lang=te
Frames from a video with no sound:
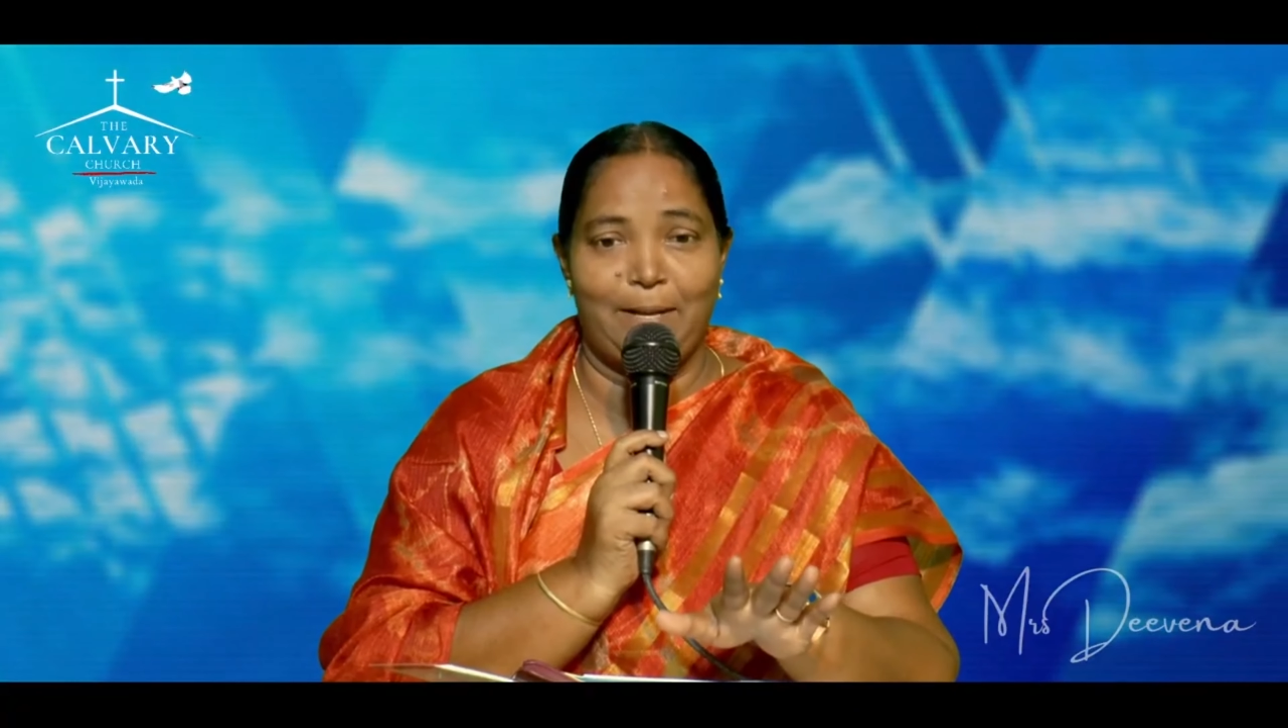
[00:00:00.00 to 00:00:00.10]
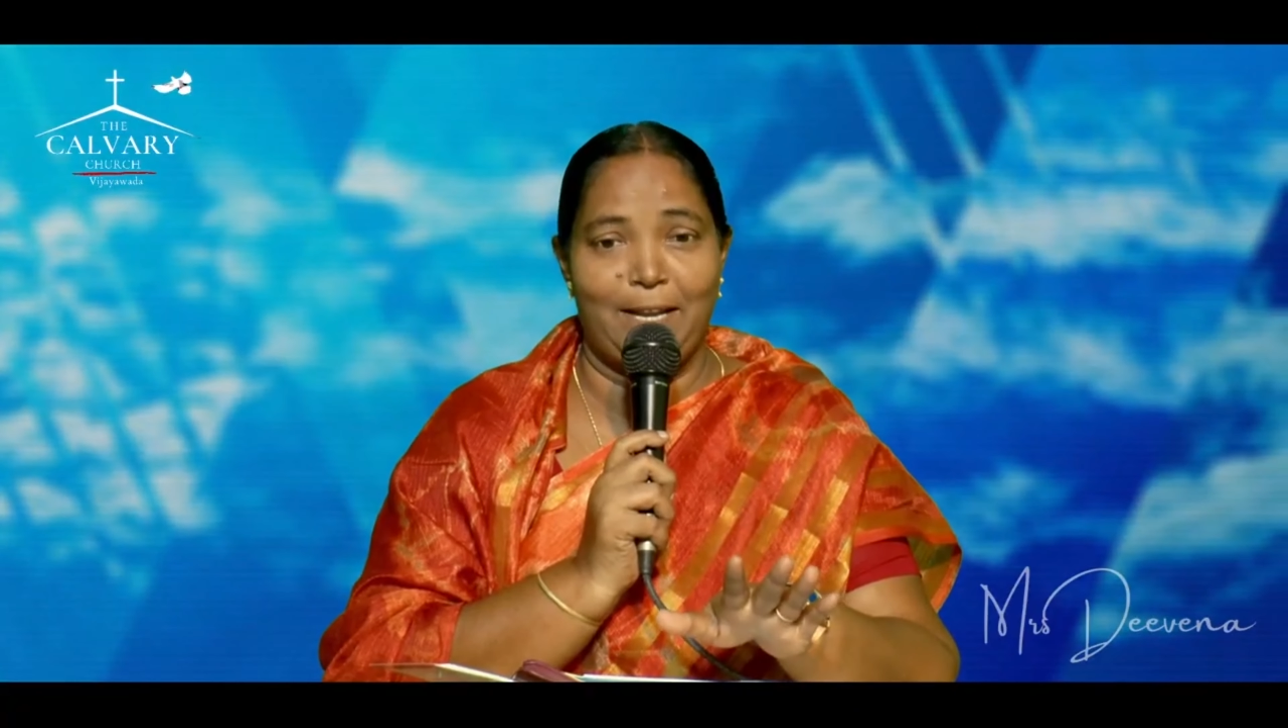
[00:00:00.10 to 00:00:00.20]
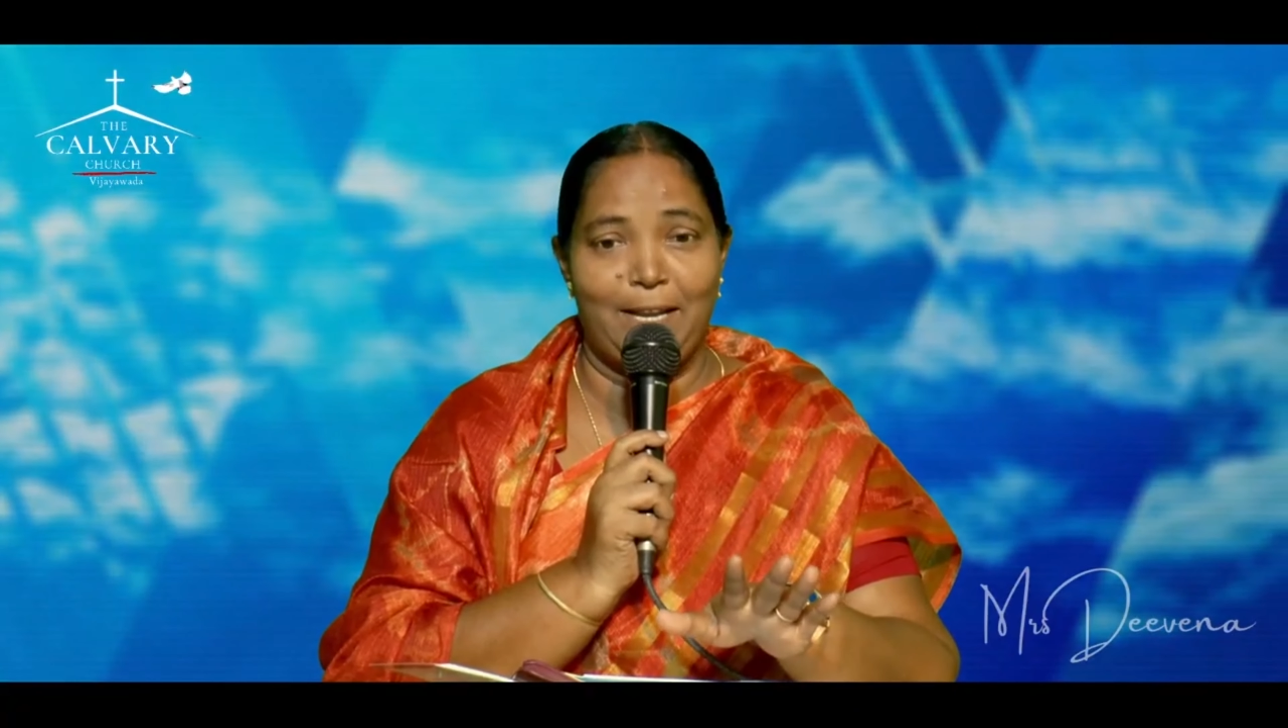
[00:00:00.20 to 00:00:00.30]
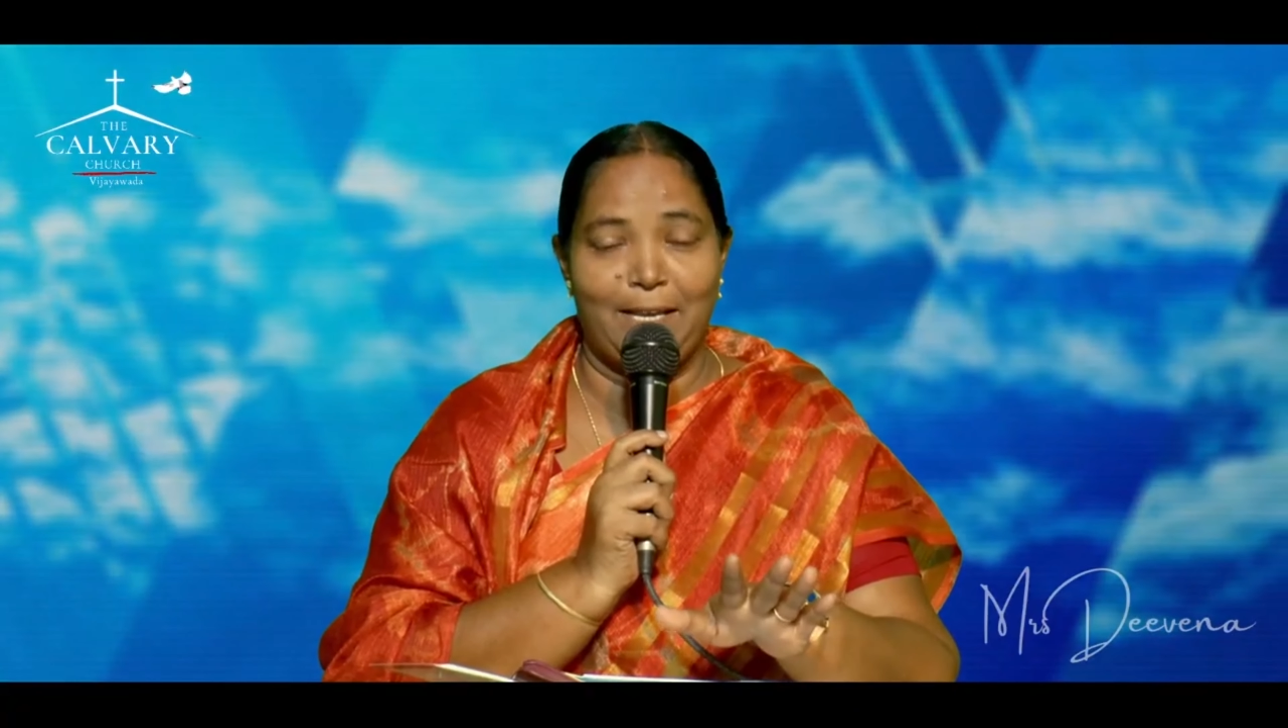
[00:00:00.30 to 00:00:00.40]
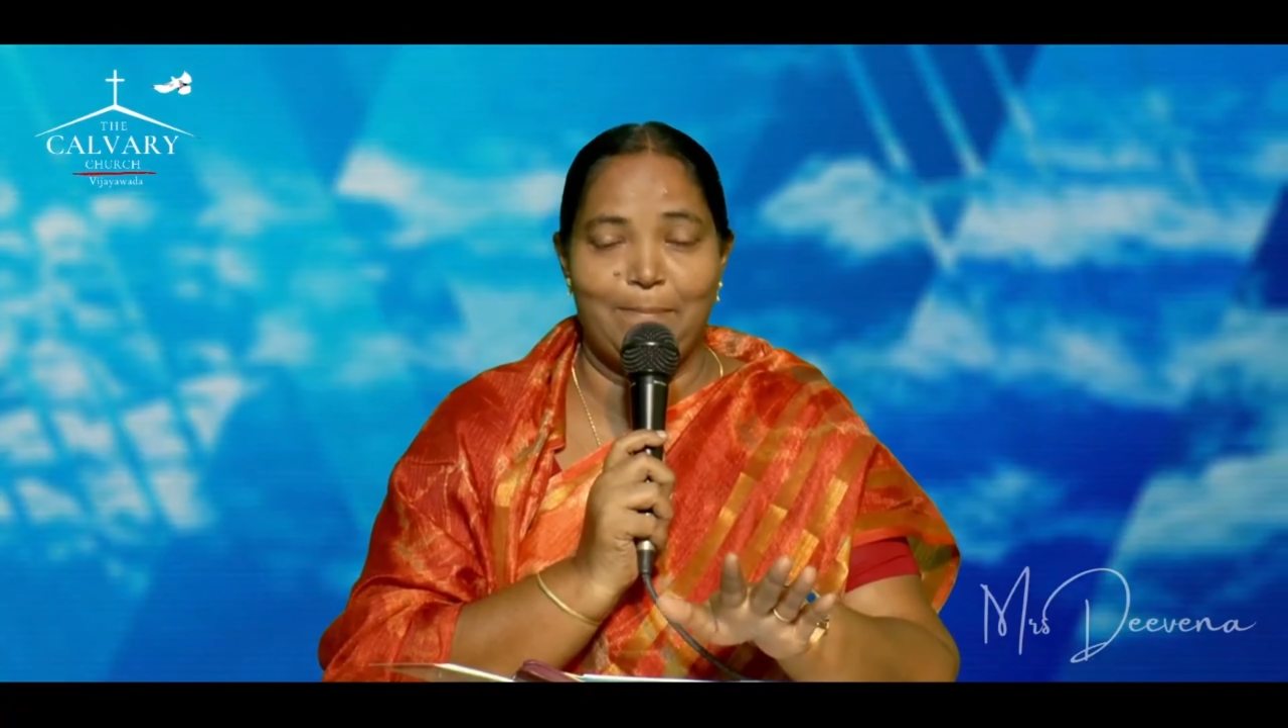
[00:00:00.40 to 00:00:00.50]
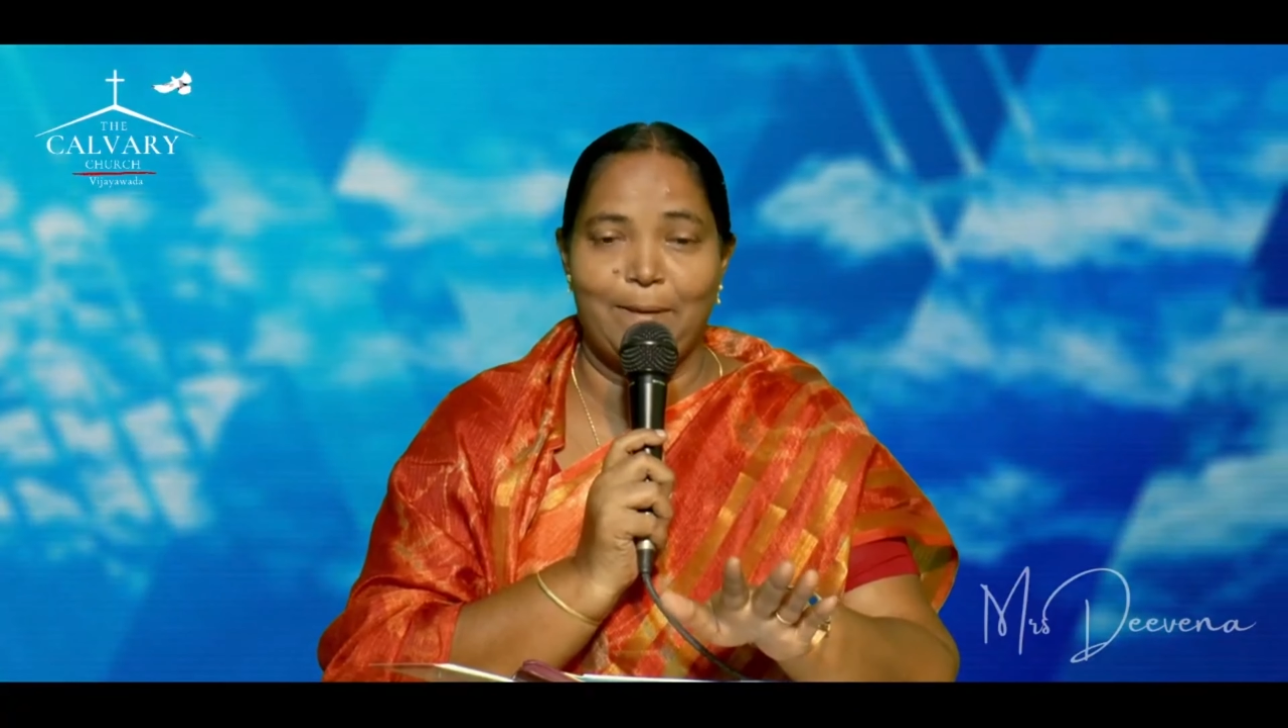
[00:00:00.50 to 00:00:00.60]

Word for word: పిల్లలకి